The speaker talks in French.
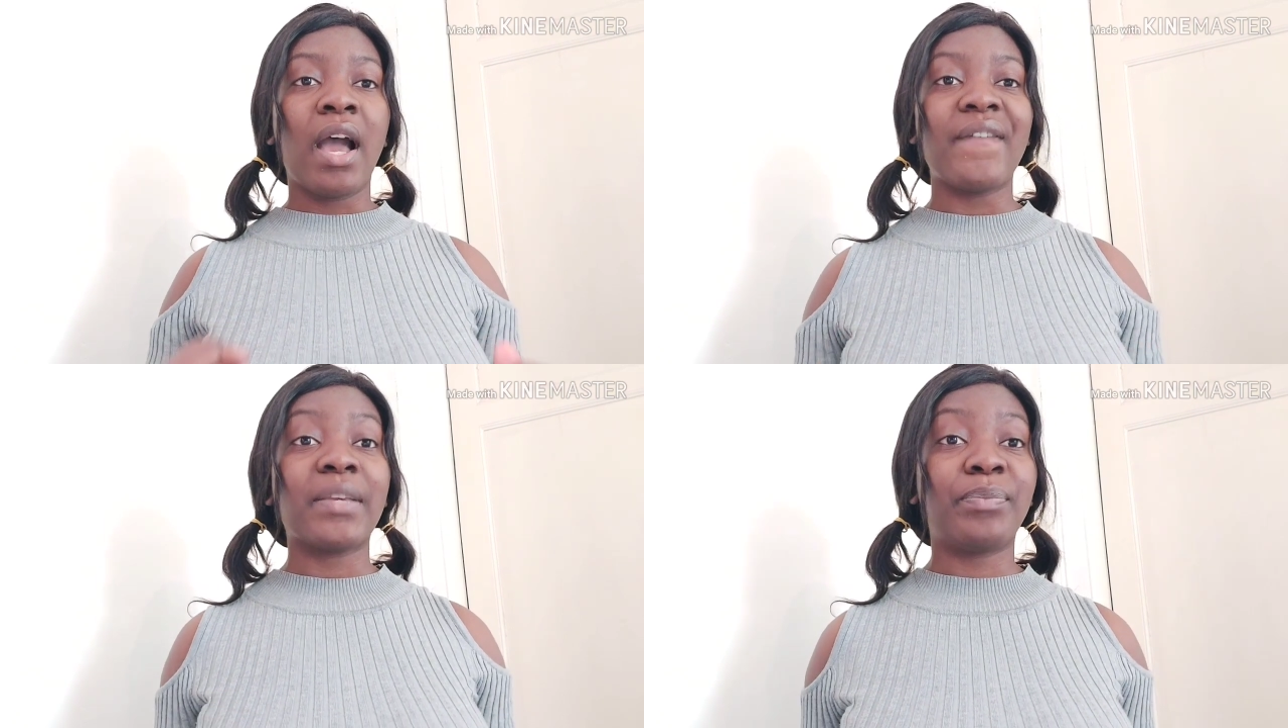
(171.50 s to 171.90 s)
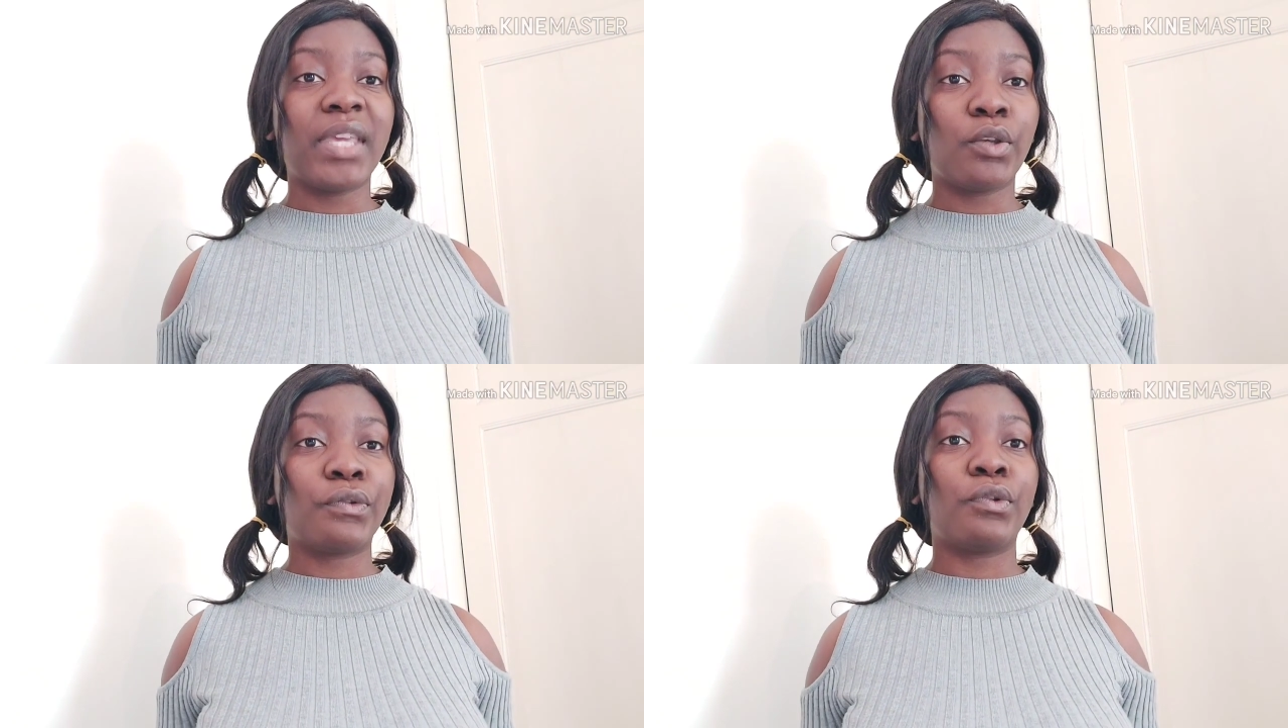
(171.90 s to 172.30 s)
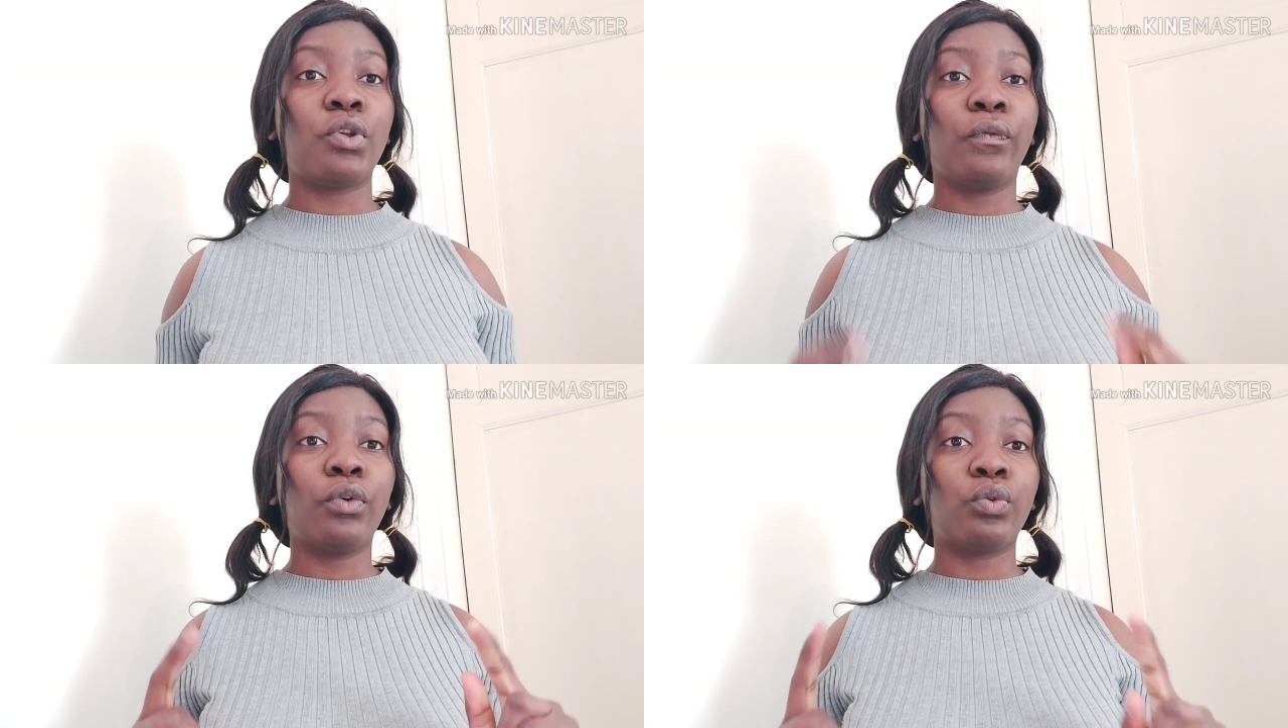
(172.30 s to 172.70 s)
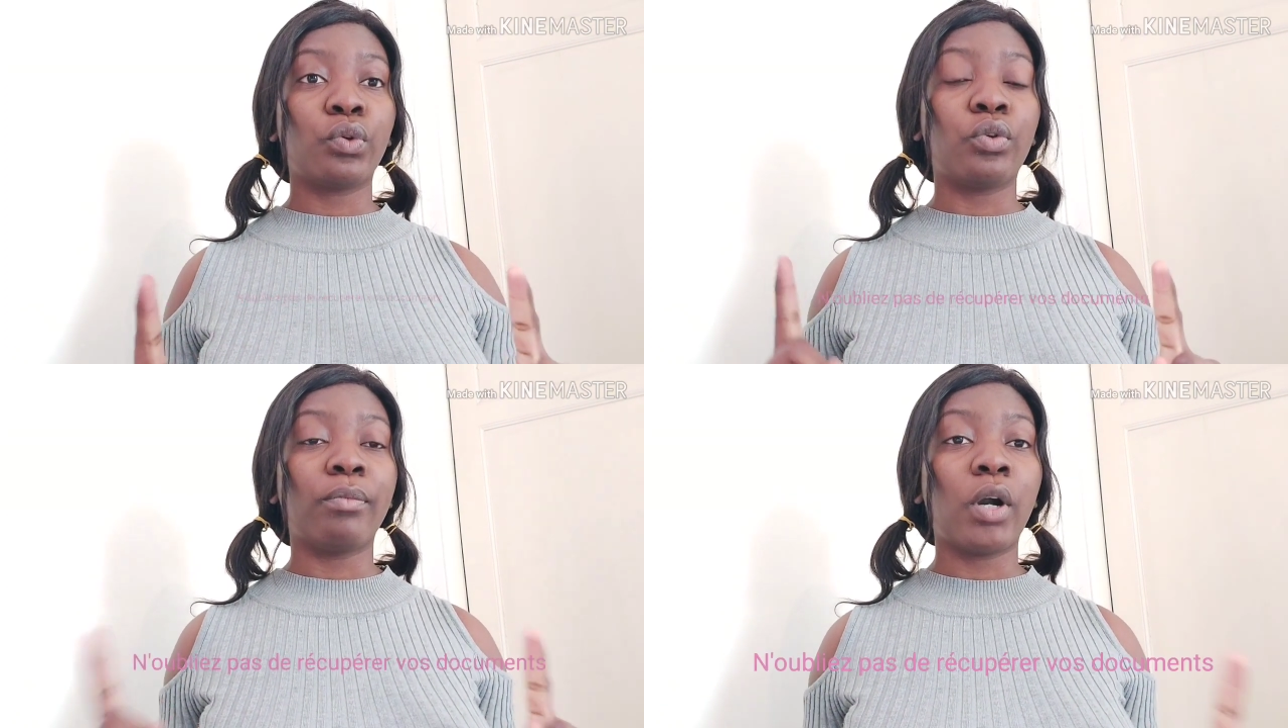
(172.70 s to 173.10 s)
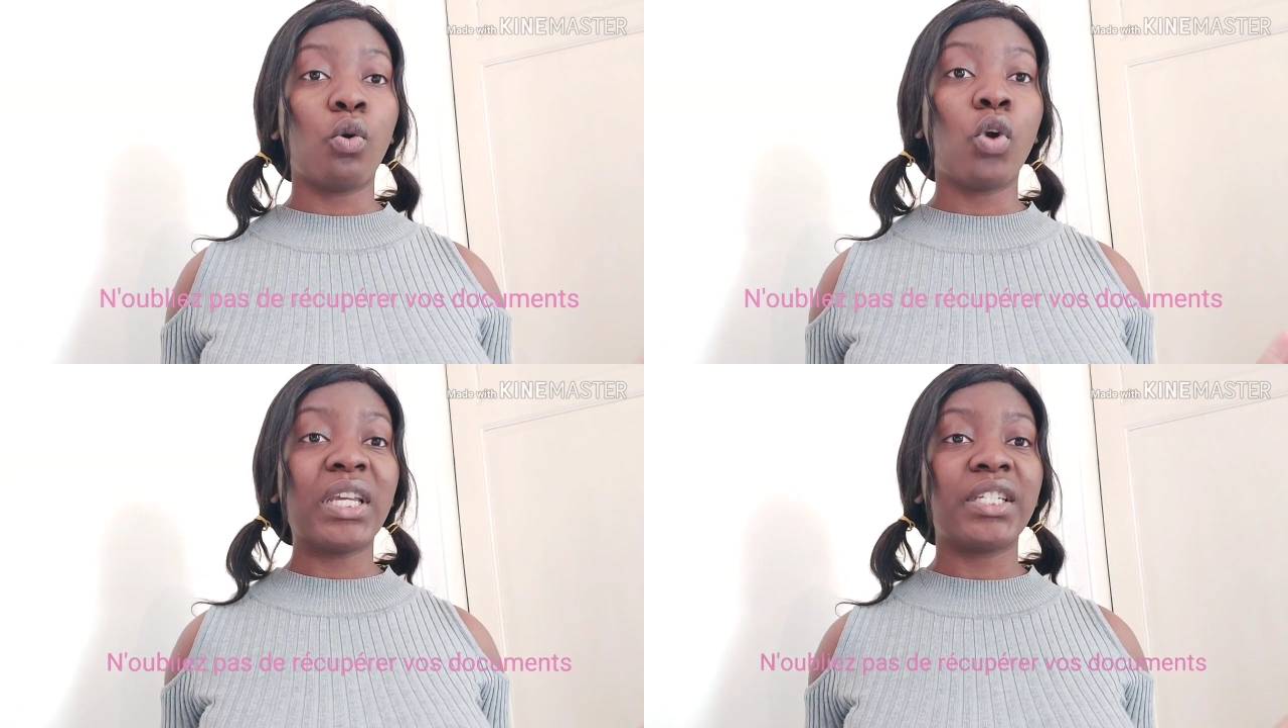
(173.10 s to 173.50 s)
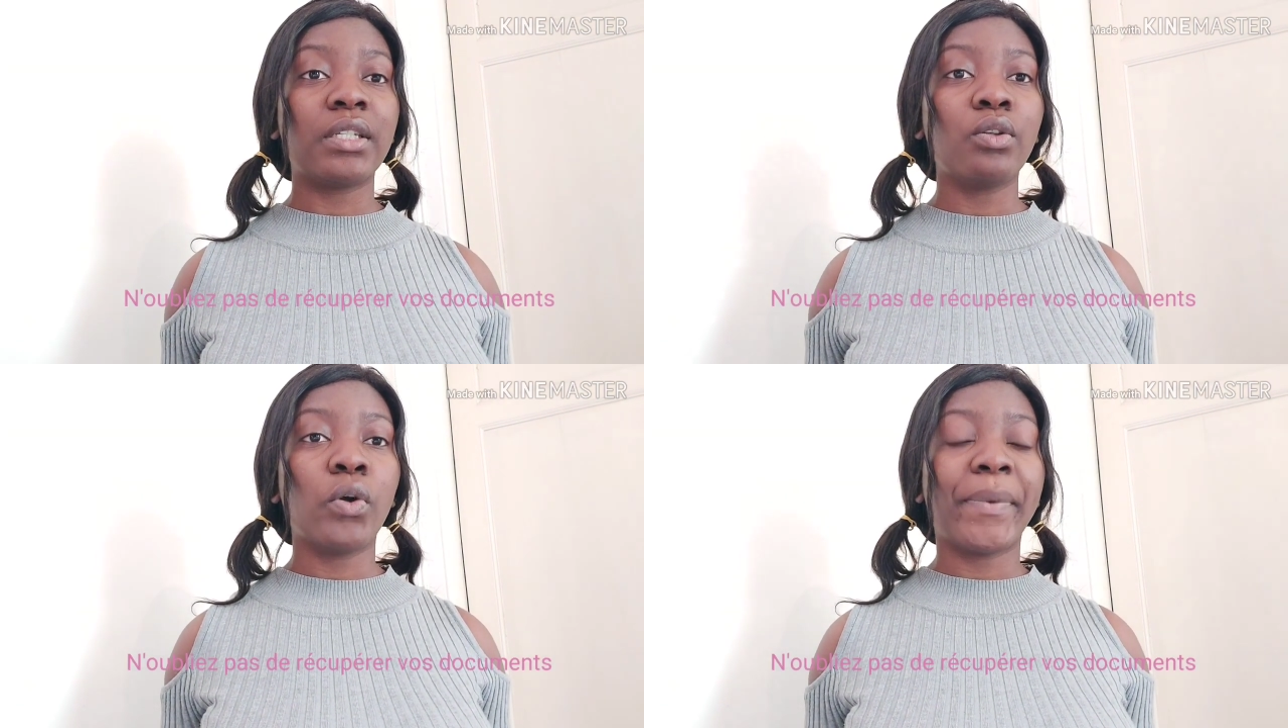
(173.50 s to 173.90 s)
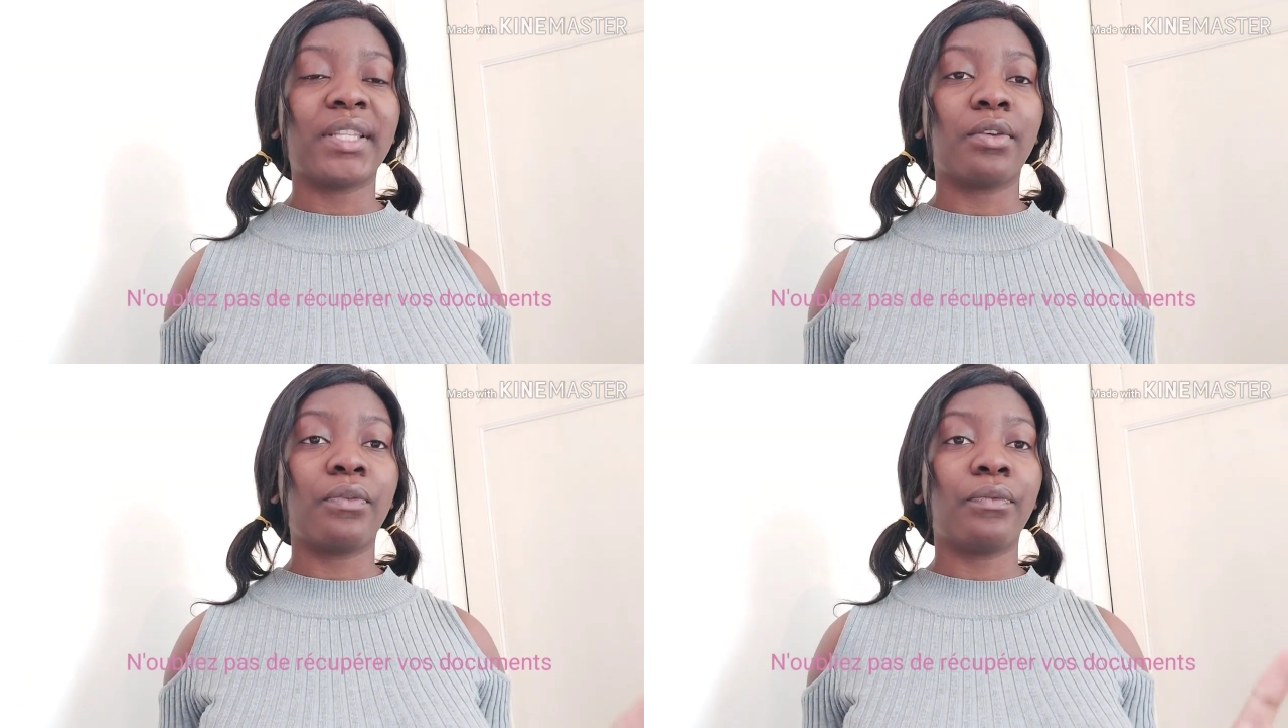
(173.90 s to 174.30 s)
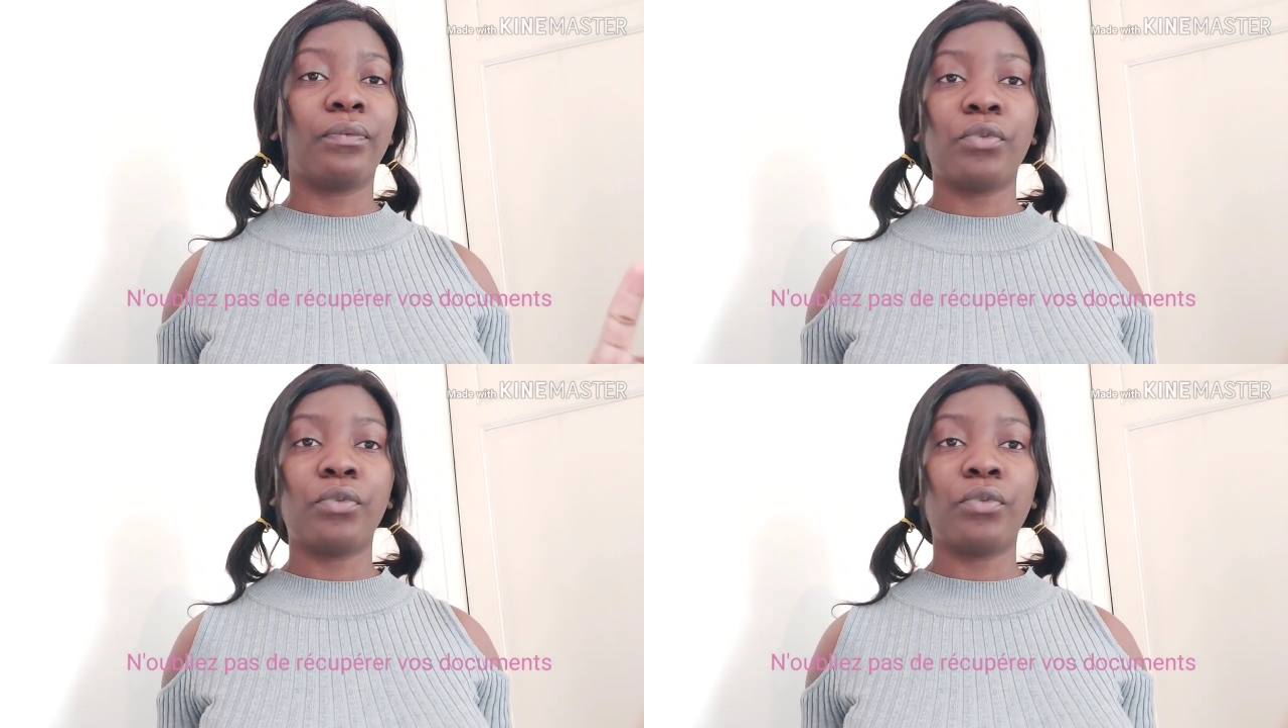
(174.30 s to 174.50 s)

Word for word: avec bien sûr vos documents originaux parce que